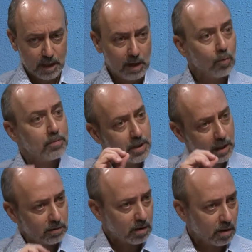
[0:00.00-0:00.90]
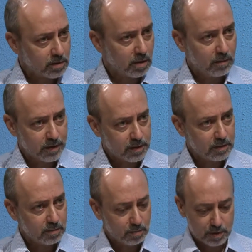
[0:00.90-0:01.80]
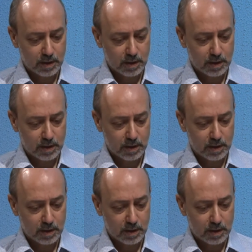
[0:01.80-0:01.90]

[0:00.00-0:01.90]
é o objeto da nossa conversa de hoje,